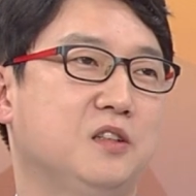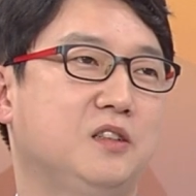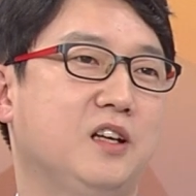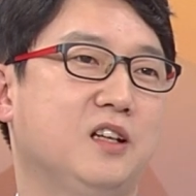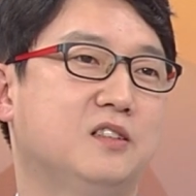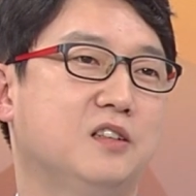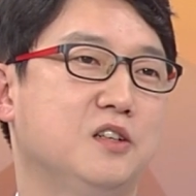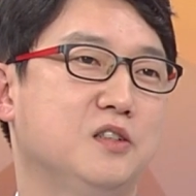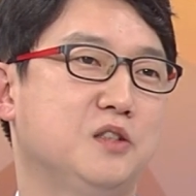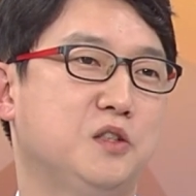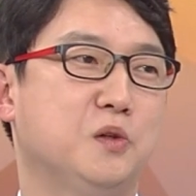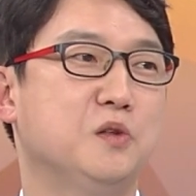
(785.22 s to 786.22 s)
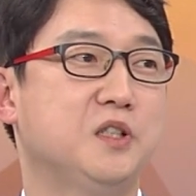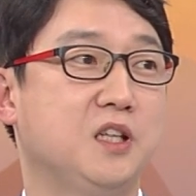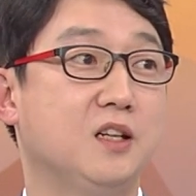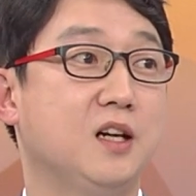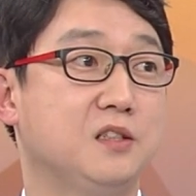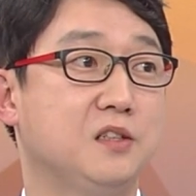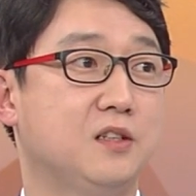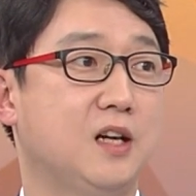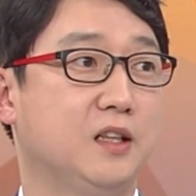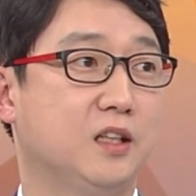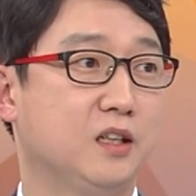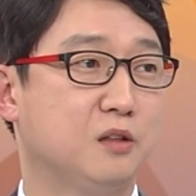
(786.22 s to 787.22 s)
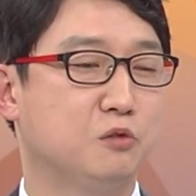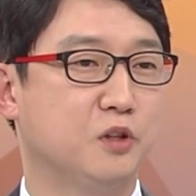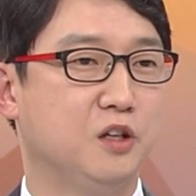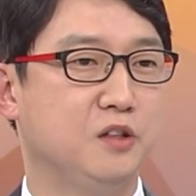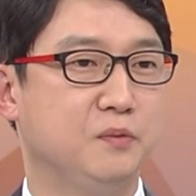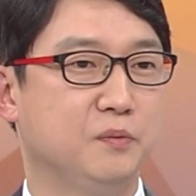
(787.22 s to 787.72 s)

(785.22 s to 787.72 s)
절대 그런 치료를 시행을 하셔서는 안 되겠고요.